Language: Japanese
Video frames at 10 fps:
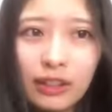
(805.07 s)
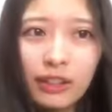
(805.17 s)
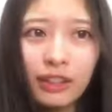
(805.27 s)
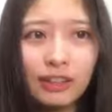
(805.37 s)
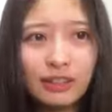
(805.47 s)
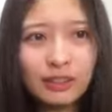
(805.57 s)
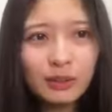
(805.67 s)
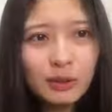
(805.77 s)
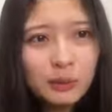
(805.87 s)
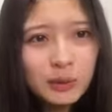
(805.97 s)
だったんです。
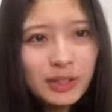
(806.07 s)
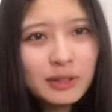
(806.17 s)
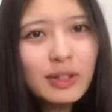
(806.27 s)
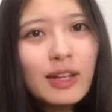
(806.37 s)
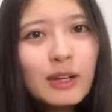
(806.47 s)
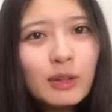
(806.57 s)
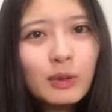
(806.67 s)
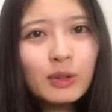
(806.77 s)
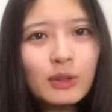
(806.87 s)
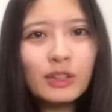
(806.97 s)
今日もね
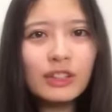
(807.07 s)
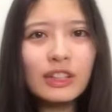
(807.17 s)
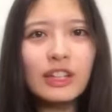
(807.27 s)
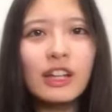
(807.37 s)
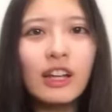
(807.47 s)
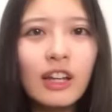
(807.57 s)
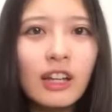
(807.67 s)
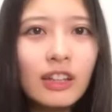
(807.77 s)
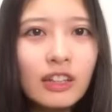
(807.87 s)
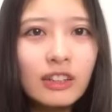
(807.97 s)
ゴリゴリね
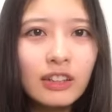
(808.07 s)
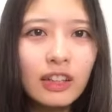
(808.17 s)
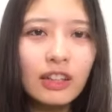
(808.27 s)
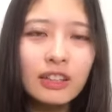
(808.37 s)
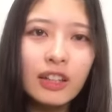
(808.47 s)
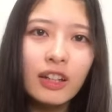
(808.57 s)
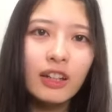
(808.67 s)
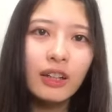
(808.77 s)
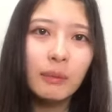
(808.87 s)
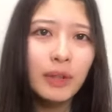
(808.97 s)
早かったら
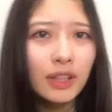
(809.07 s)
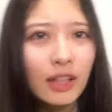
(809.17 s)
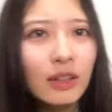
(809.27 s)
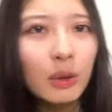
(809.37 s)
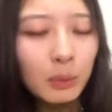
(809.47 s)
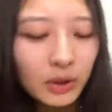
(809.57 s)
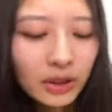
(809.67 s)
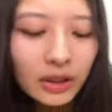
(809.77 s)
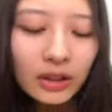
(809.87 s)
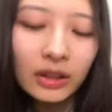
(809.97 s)
さやばいなと思って
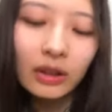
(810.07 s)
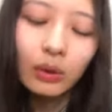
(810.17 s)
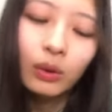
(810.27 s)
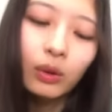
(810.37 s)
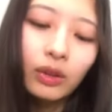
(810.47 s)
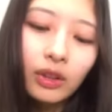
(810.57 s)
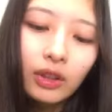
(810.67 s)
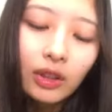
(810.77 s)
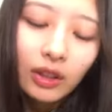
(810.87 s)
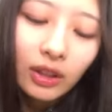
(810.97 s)
たんだけど、
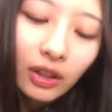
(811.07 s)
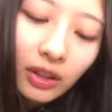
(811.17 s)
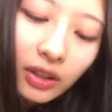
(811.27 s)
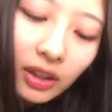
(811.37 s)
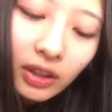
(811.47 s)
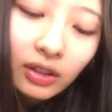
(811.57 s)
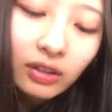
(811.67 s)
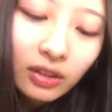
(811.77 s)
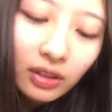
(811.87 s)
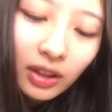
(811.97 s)
とりあえず筋
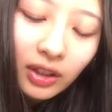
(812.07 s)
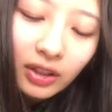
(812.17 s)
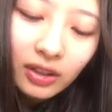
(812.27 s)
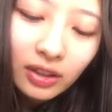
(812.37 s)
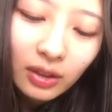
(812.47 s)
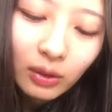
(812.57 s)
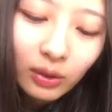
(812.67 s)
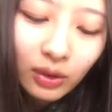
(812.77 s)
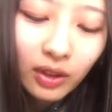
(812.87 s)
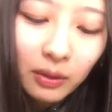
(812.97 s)
肉痛が痛すぎて本
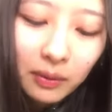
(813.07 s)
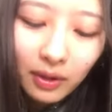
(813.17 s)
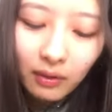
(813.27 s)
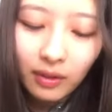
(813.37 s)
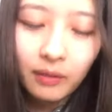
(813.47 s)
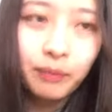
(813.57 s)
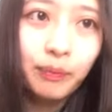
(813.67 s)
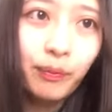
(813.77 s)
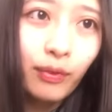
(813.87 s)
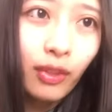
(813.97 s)
当にやばいわ。
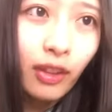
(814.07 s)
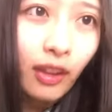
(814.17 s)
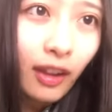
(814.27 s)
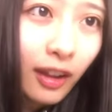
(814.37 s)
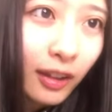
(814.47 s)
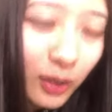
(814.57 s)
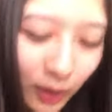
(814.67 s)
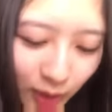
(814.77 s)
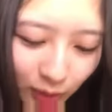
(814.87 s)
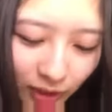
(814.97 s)

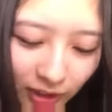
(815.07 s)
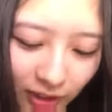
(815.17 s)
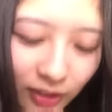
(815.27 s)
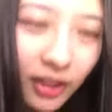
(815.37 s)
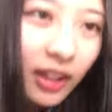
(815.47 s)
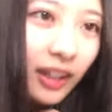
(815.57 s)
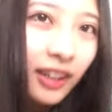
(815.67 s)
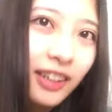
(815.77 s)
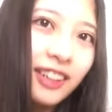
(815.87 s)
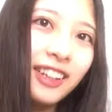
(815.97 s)
年を感じるかい